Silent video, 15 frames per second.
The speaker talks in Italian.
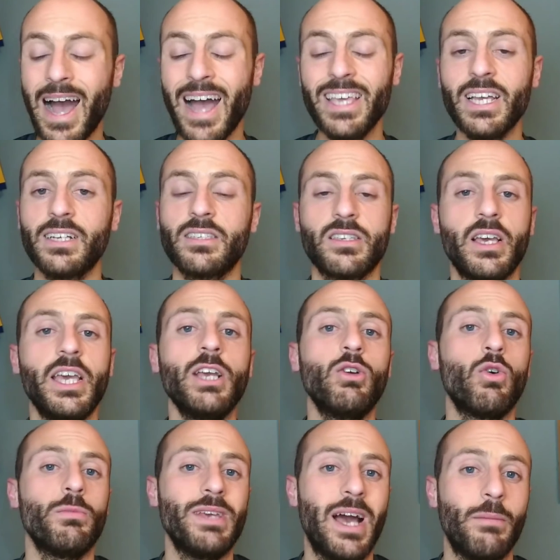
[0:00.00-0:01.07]
Ajax è
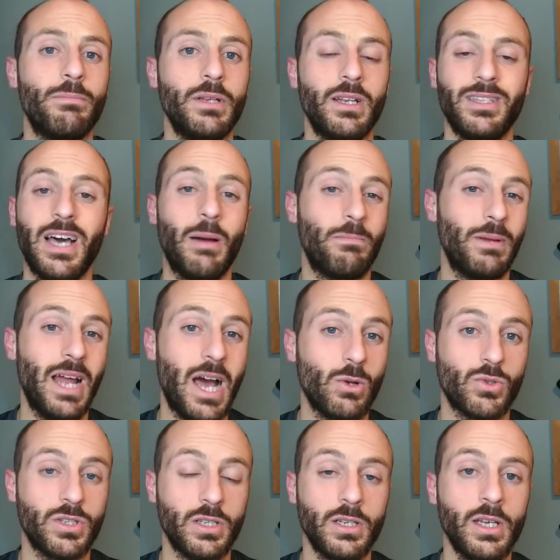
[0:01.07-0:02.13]
encomiabile da
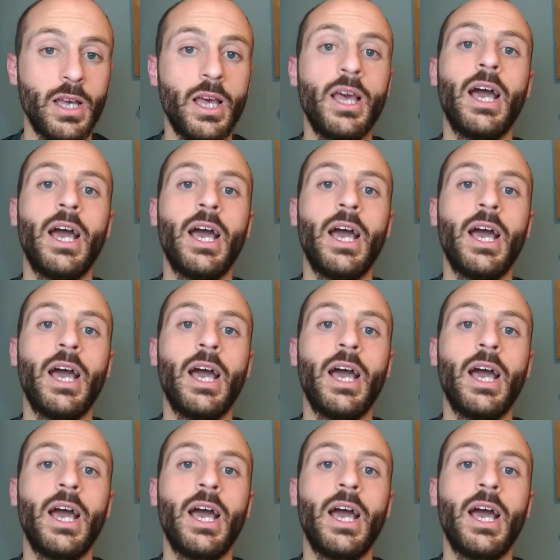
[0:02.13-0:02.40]
applausi